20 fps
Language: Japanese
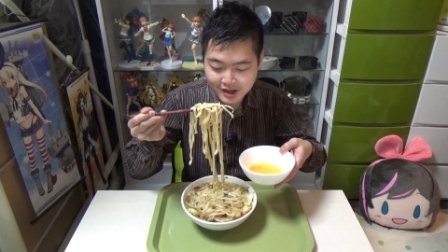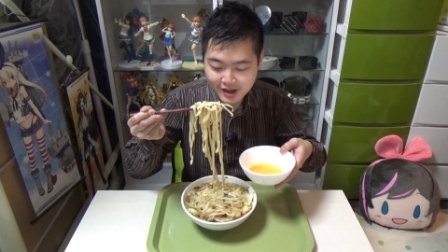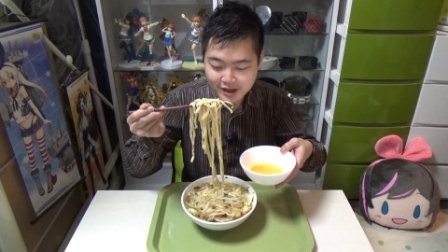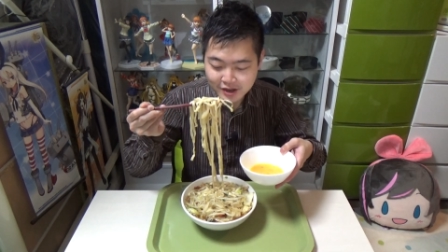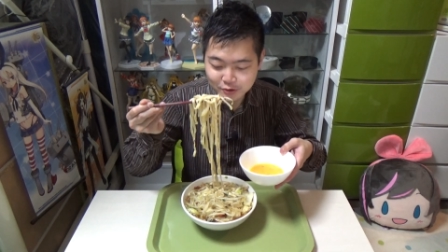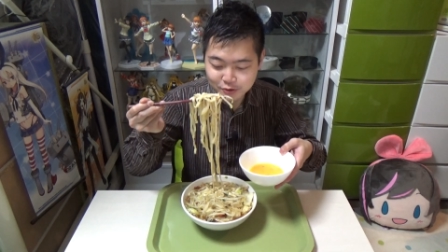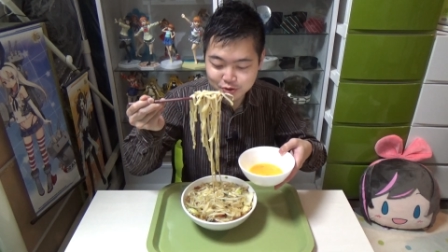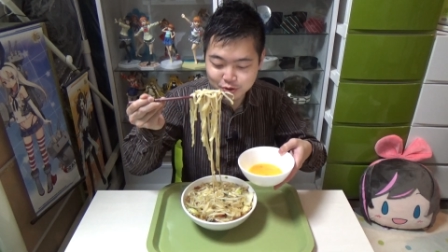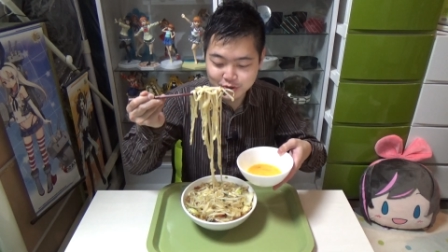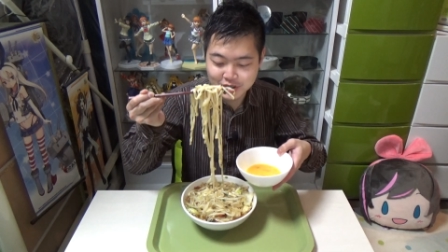栄
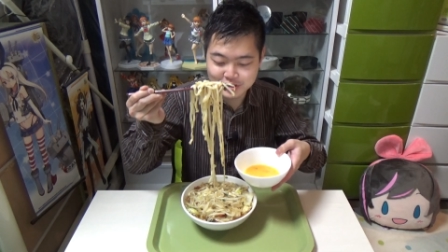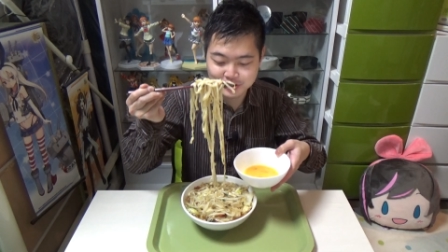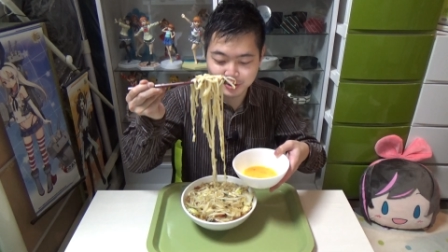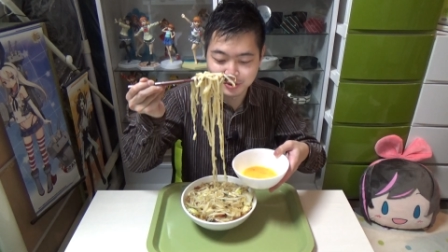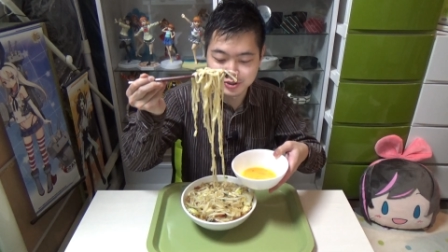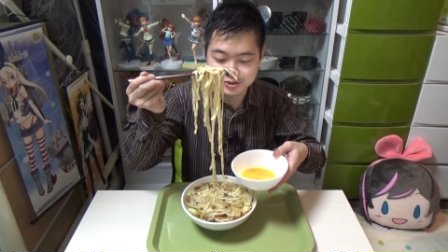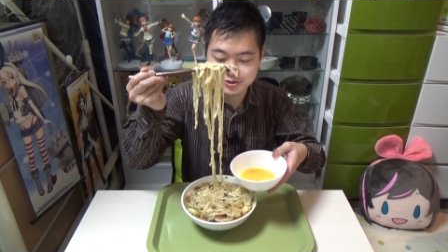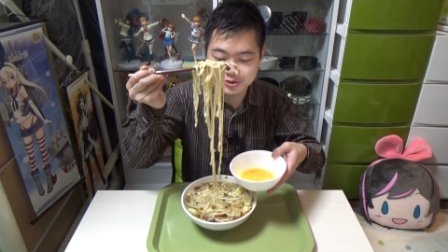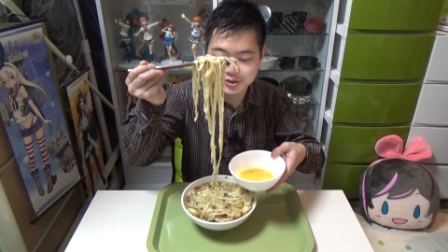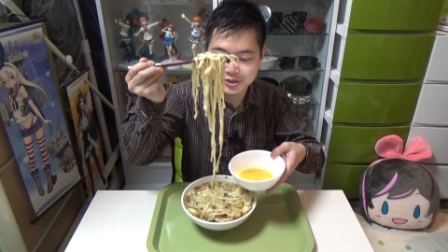誉賞でしょ
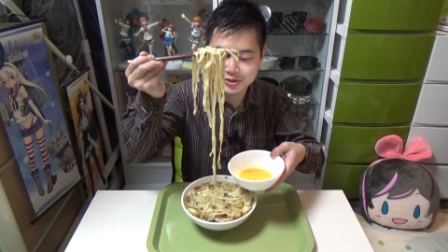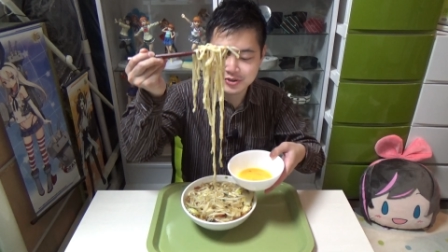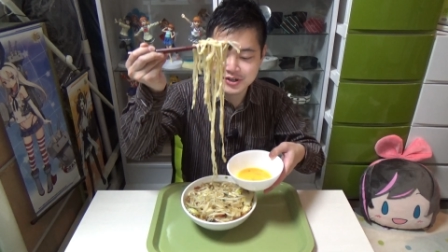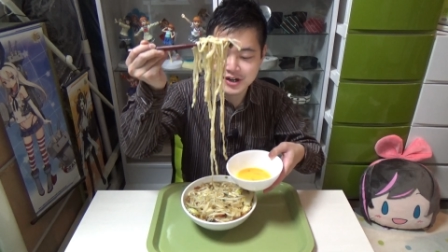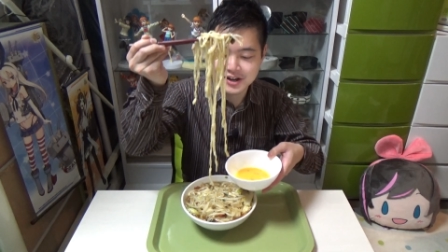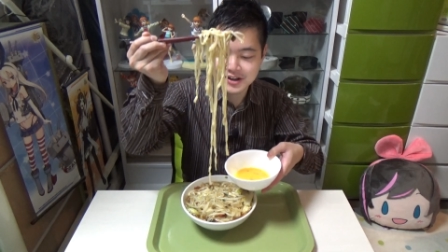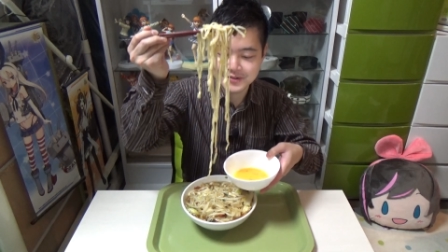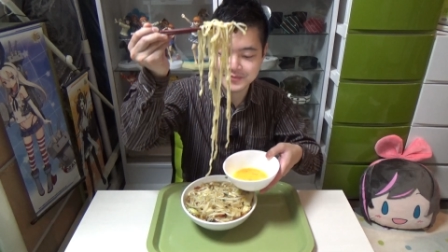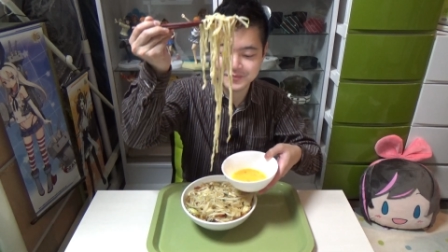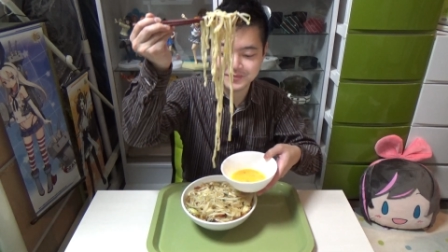それぐ
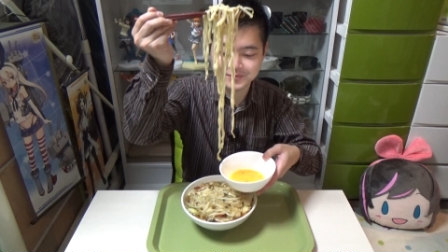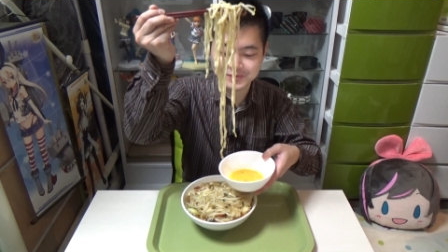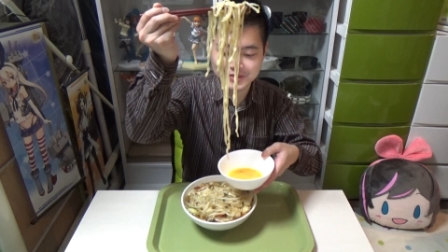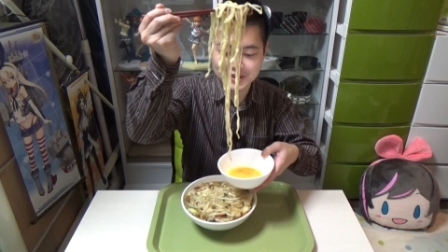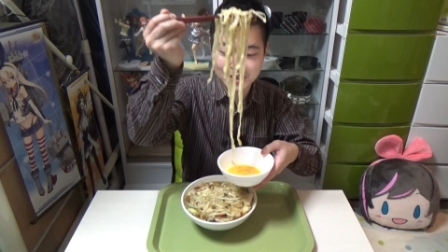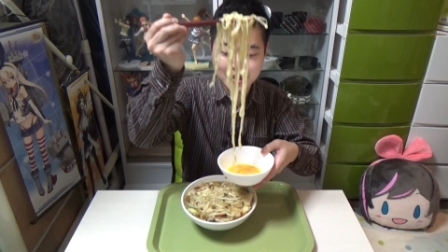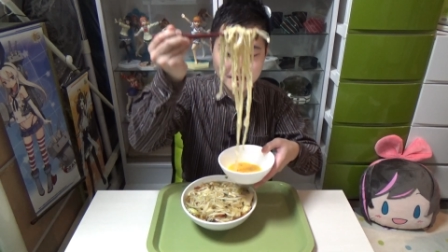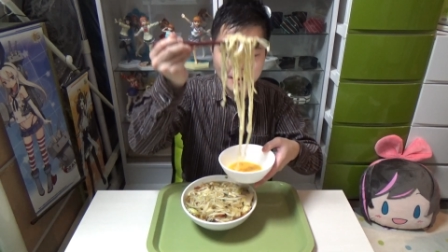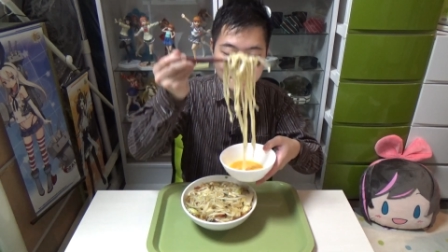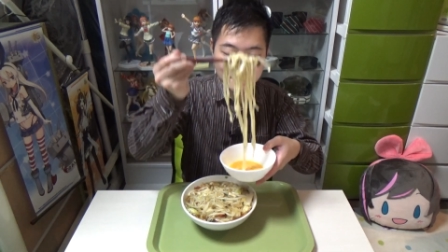らい
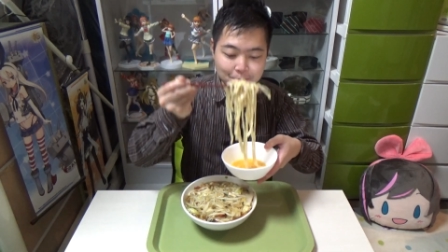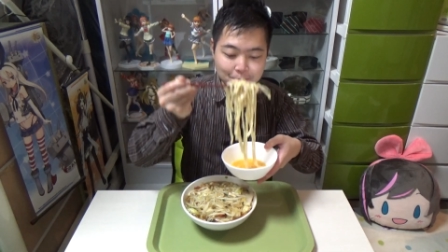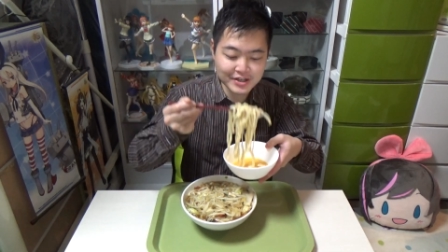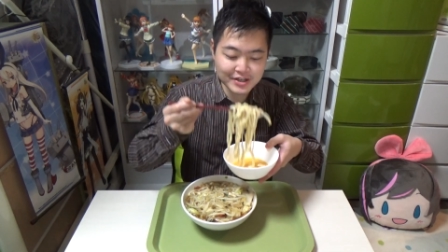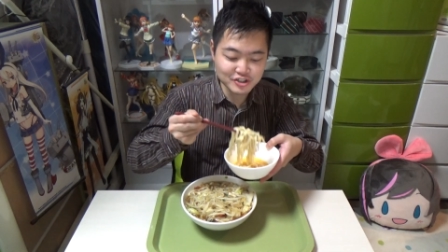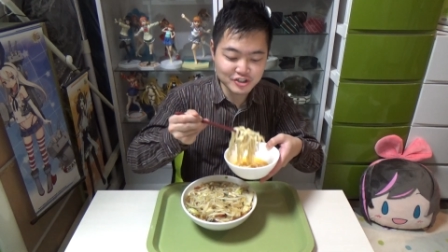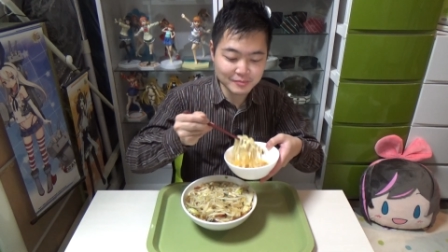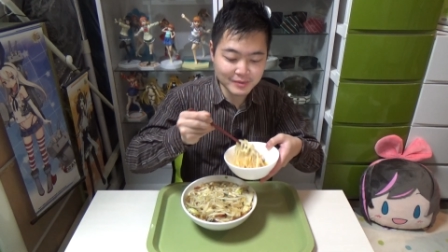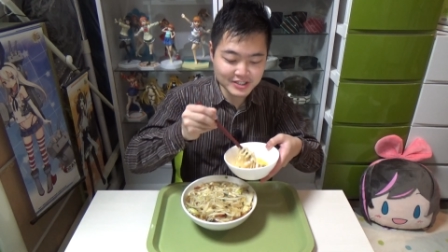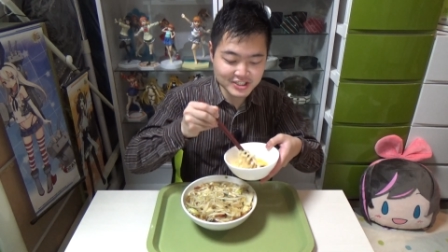
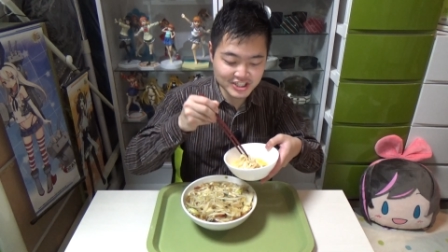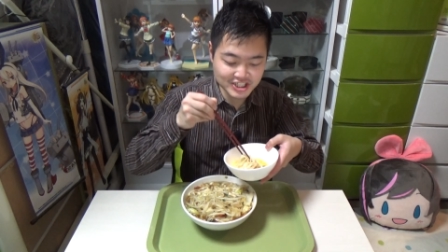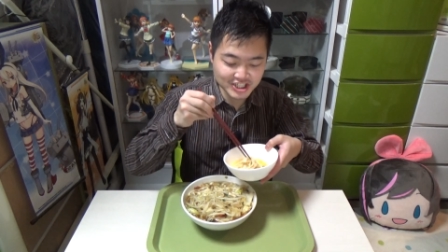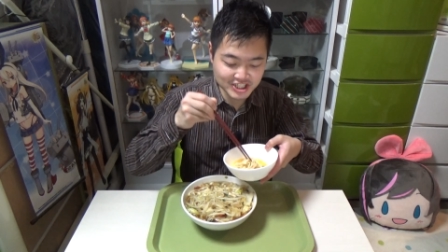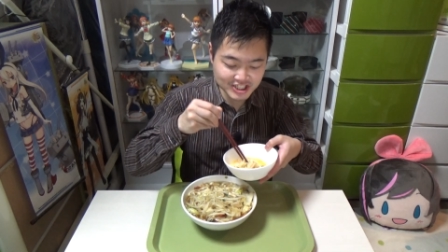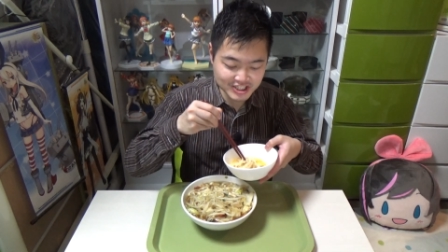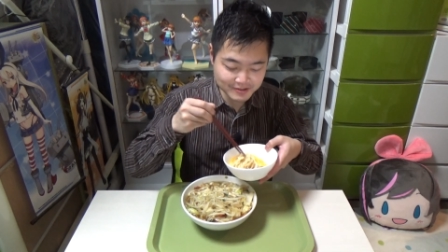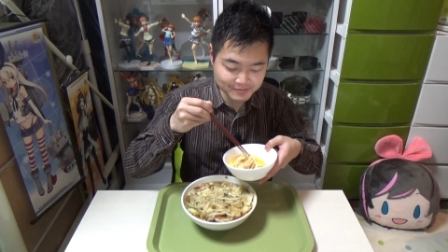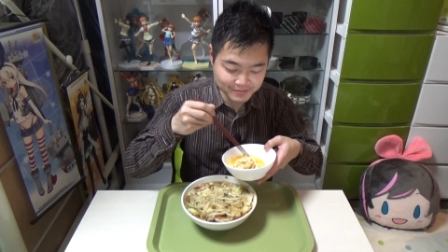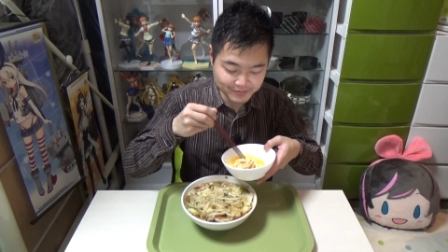
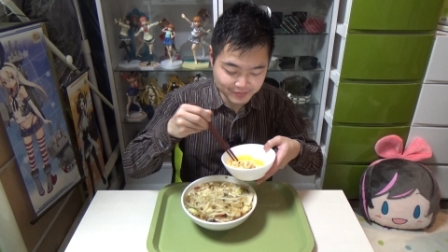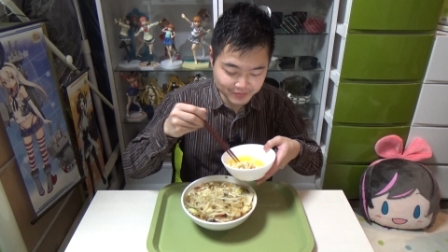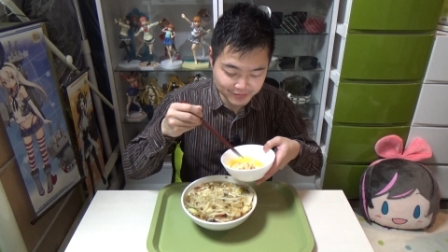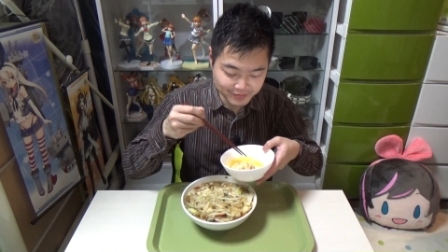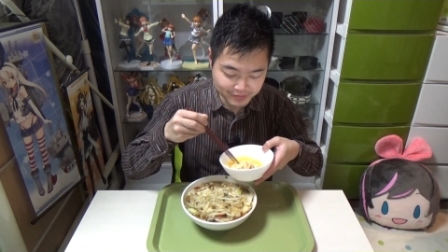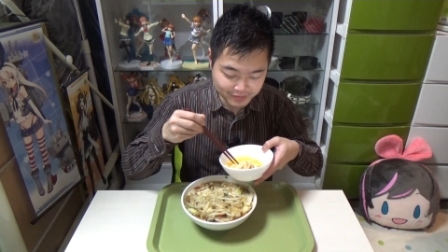ベストマッチあと